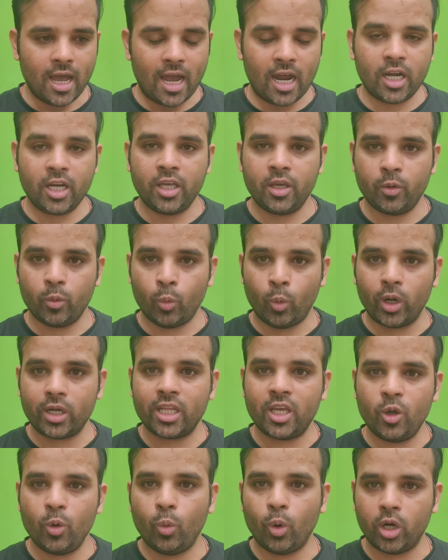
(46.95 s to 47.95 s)
एंड
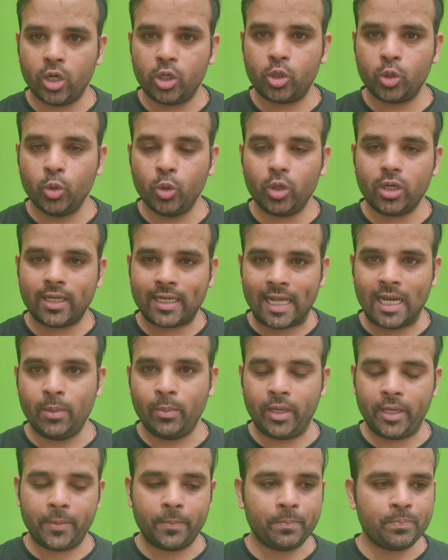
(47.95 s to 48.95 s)
वट यू वॉन्ट टू
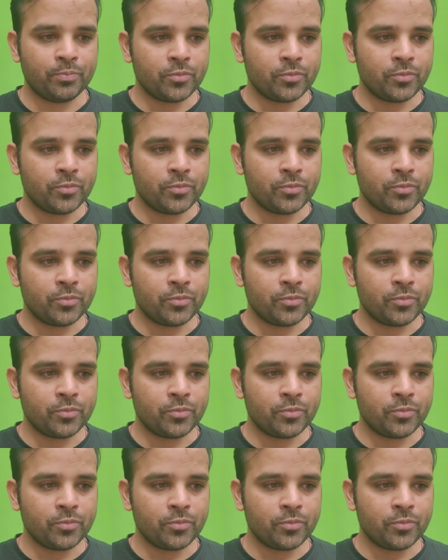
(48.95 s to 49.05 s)
टेल मी